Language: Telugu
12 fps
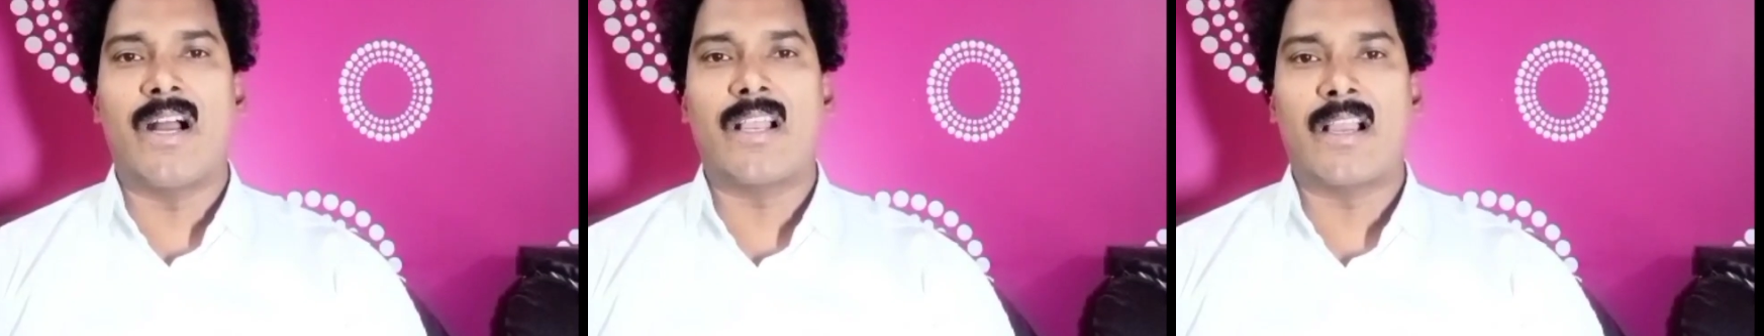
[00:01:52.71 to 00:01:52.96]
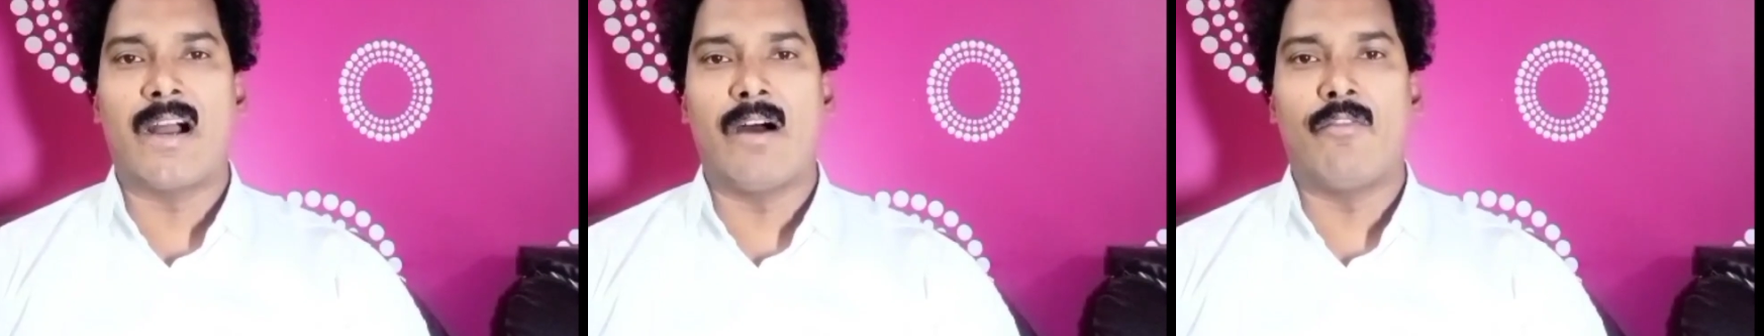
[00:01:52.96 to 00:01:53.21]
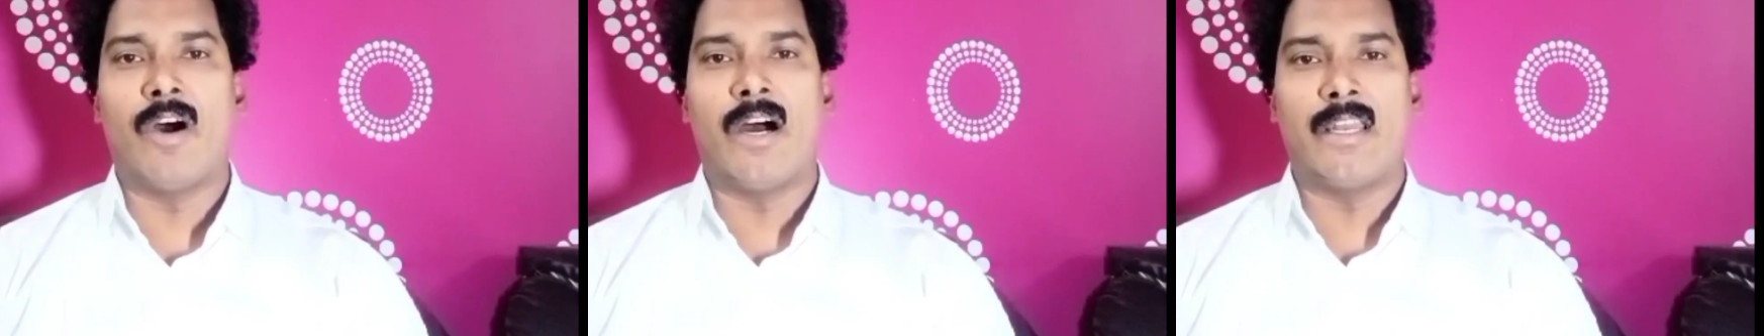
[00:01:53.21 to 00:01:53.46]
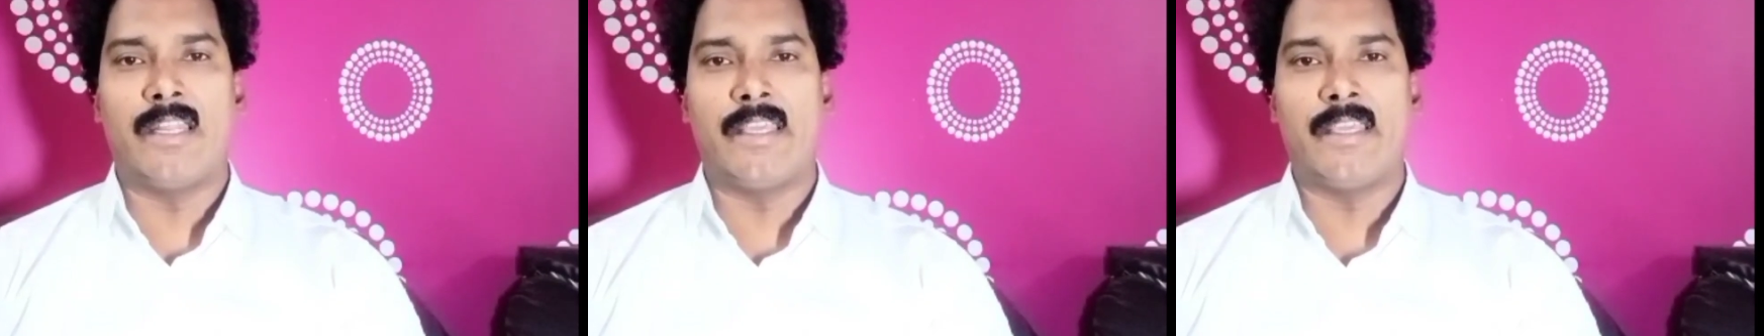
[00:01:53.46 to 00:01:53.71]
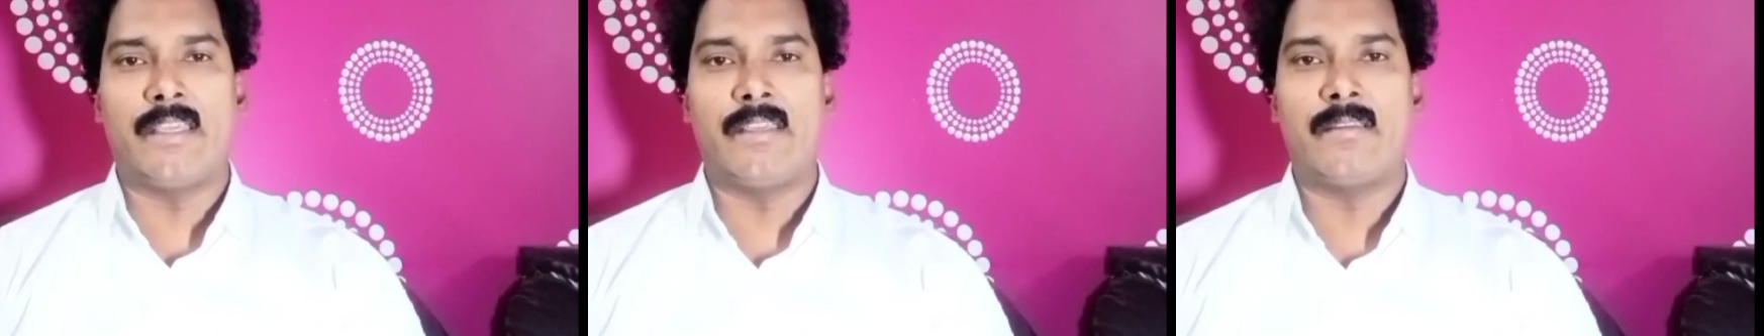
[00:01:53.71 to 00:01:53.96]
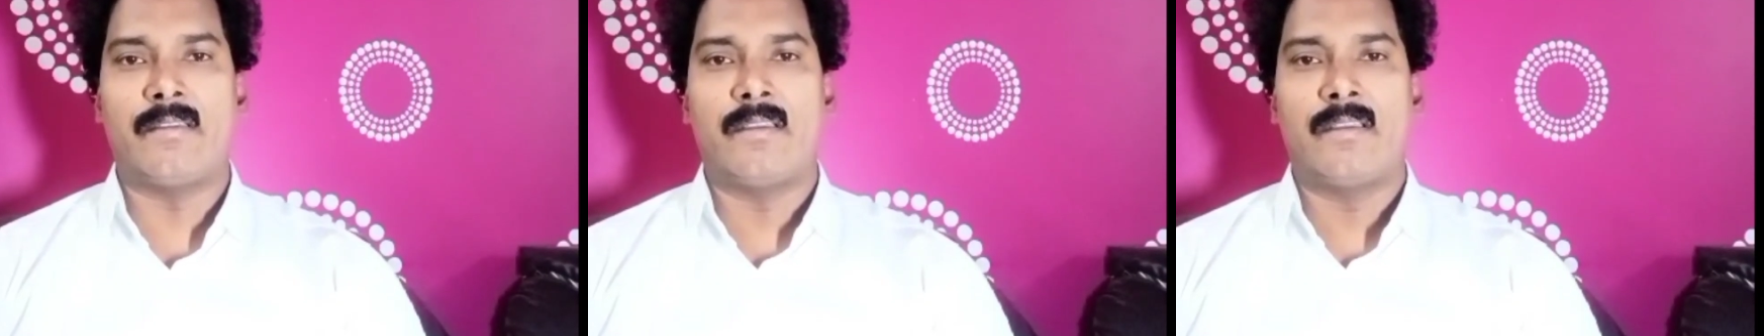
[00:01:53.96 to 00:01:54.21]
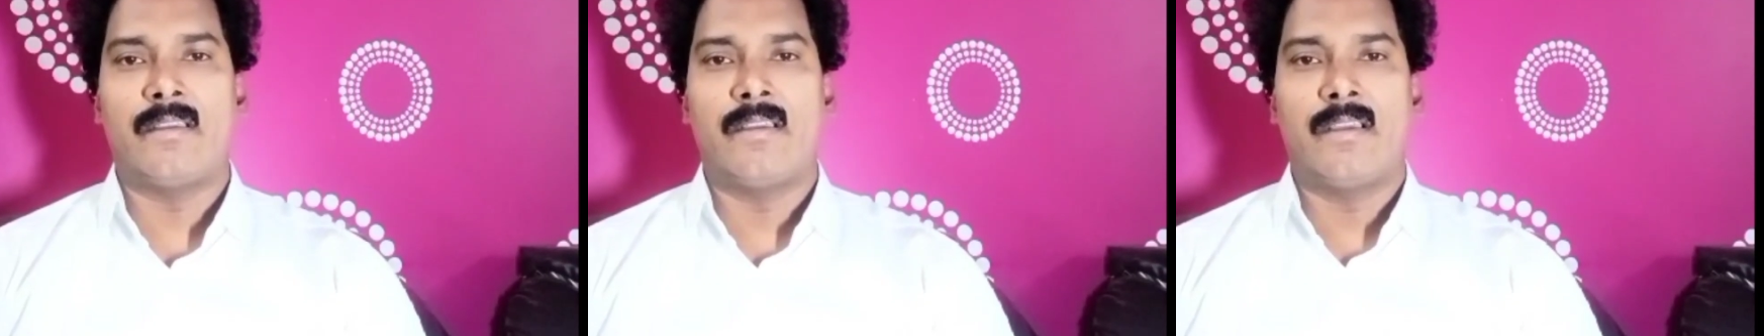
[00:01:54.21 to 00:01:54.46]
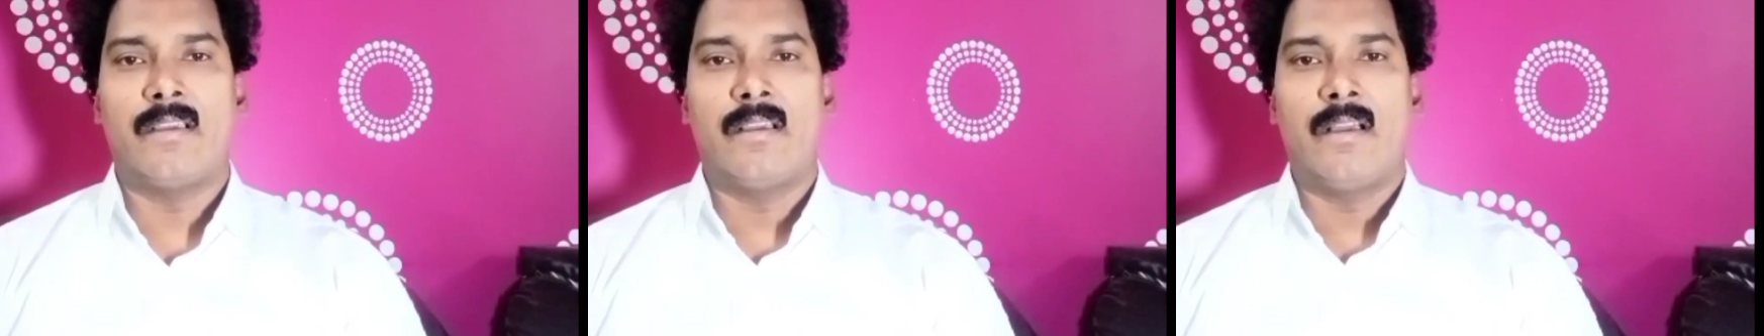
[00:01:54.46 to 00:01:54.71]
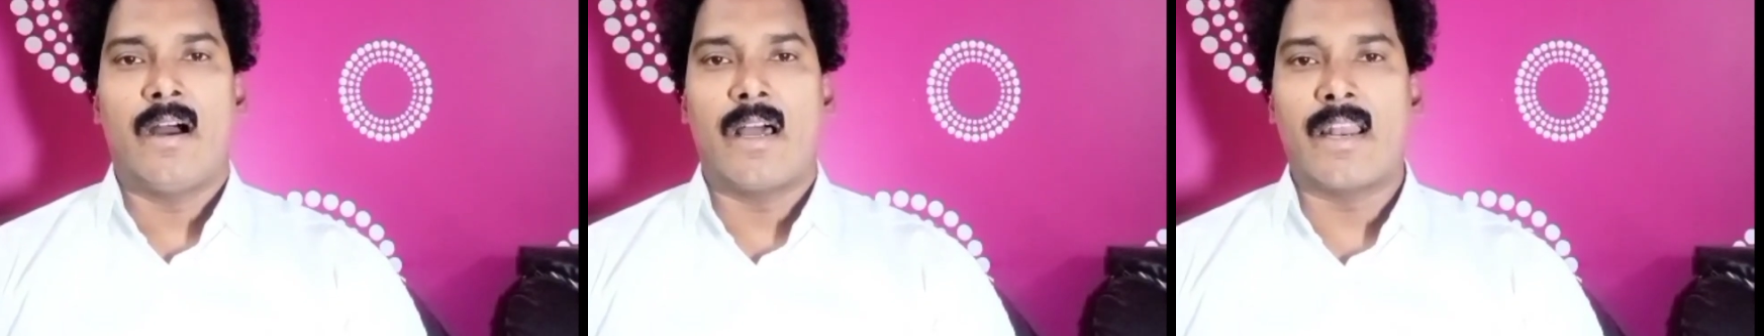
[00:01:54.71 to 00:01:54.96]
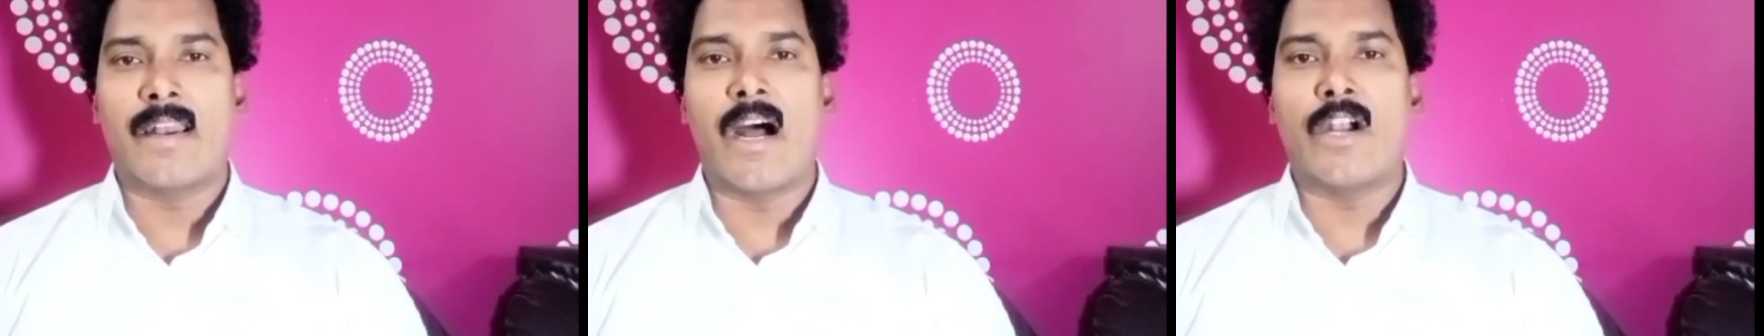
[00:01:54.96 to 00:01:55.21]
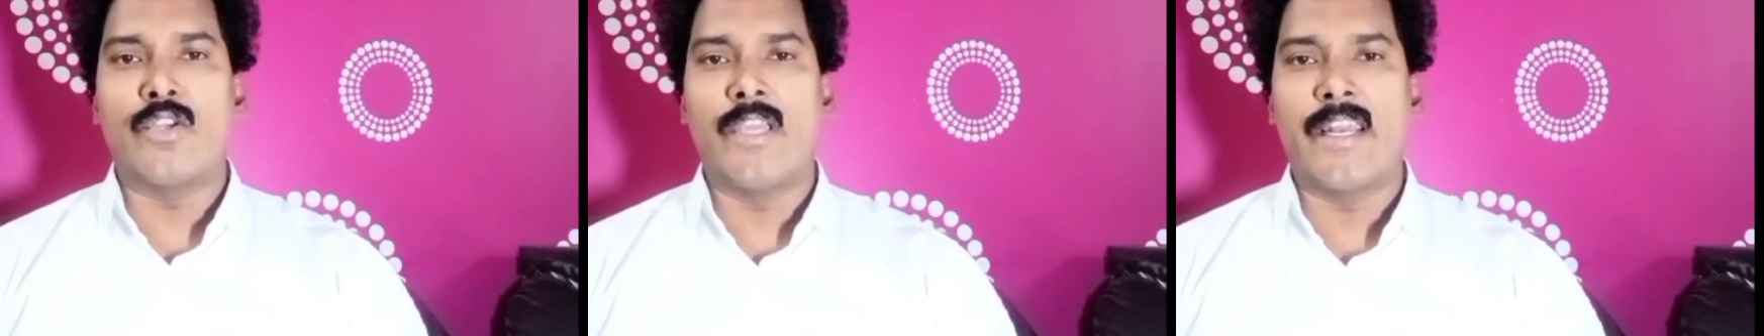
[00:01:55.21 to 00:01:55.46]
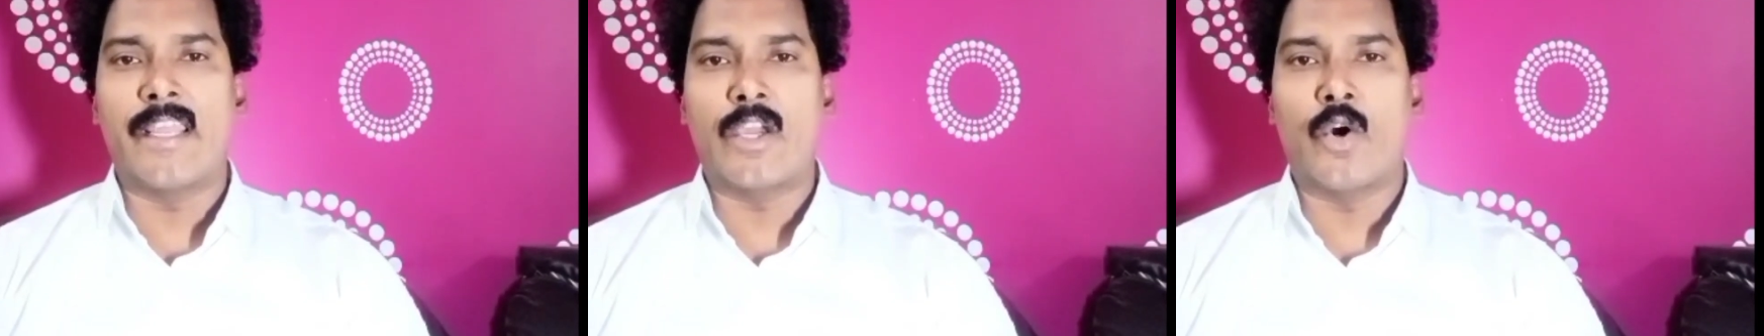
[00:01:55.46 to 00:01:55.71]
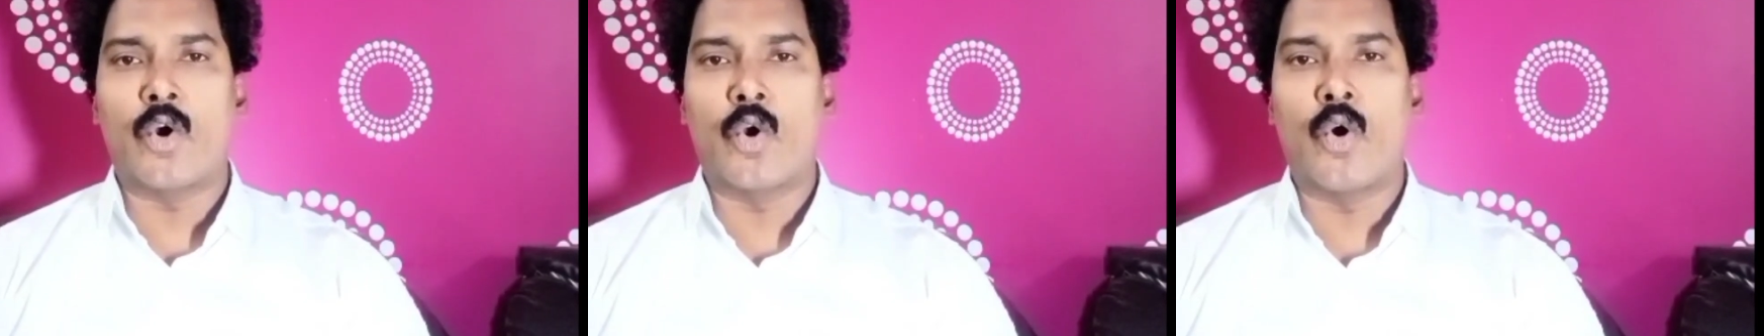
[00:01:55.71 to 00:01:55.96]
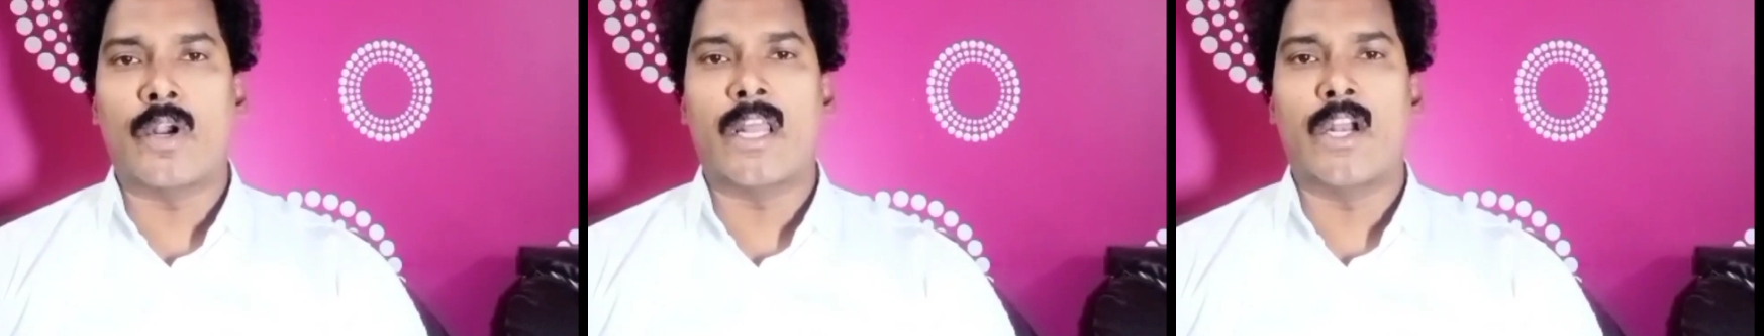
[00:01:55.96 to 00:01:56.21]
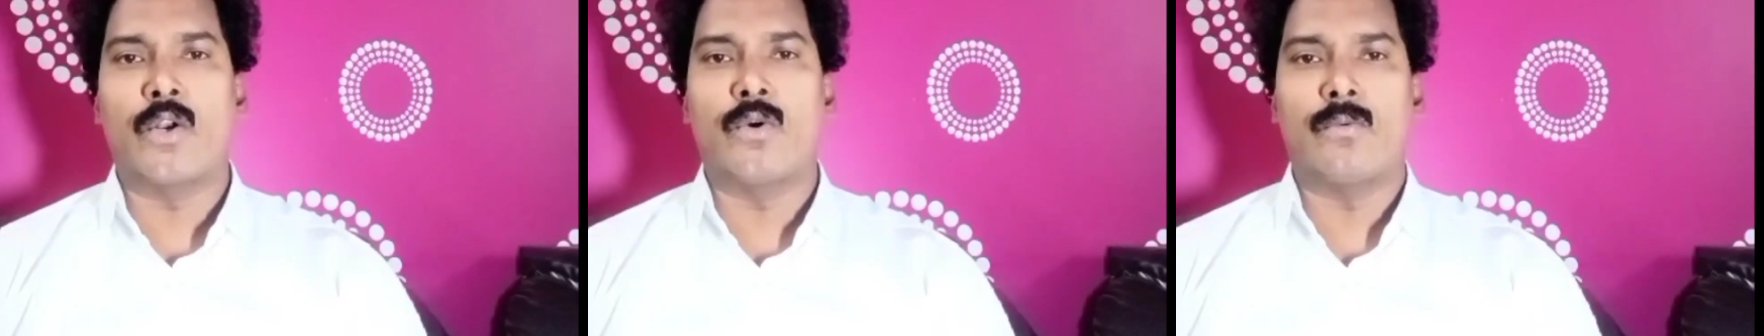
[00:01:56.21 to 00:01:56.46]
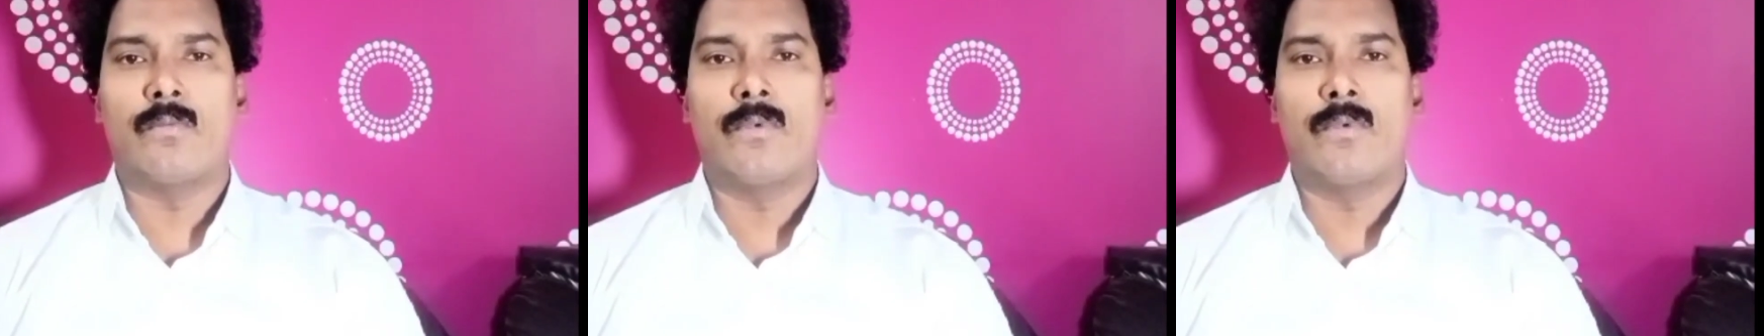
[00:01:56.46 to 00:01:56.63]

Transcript: కావాలి అలనాడు ఎరికో గోడలను